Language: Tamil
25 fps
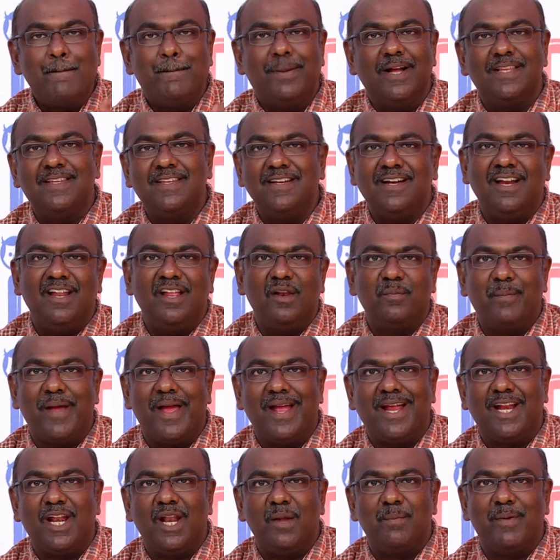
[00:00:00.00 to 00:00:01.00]
பச்சை கலர்
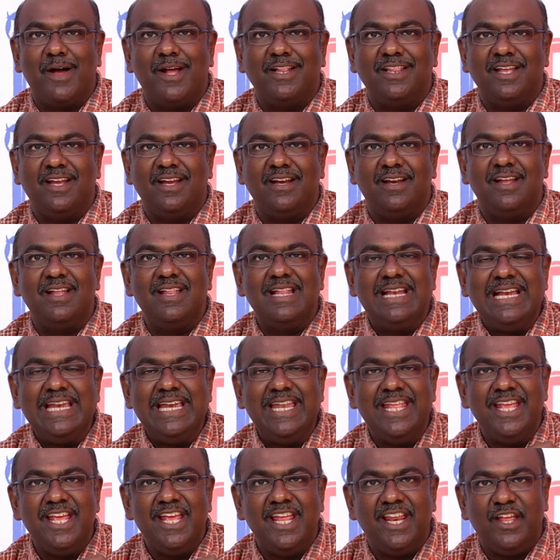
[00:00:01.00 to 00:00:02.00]
பேக்கெட்டில் பார்த்தீங்கன்னா
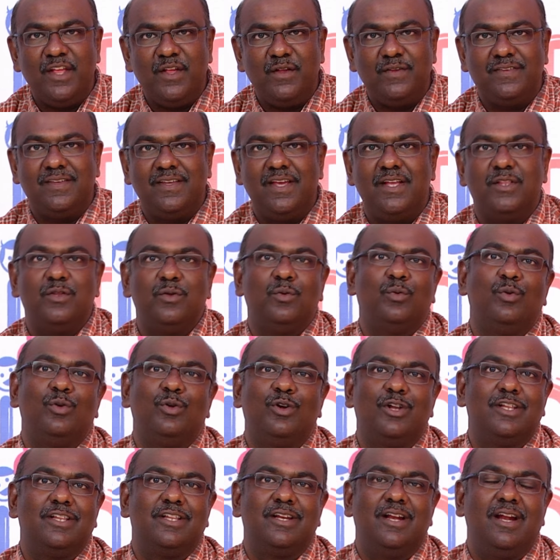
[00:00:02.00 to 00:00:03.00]
நீரையும் சேர்த்து
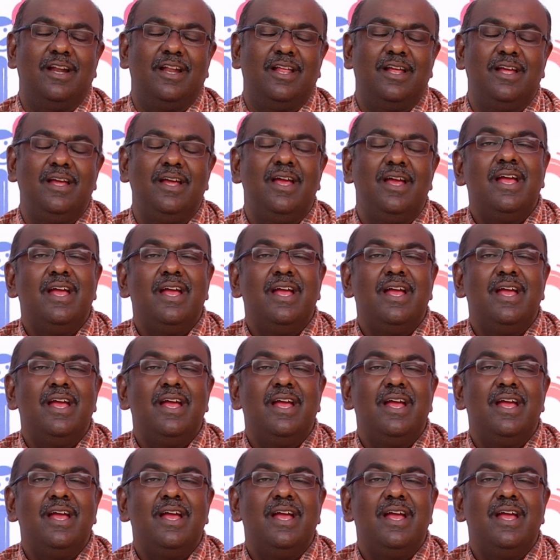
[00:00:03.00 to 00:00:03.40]
கொடுக்கறதுனால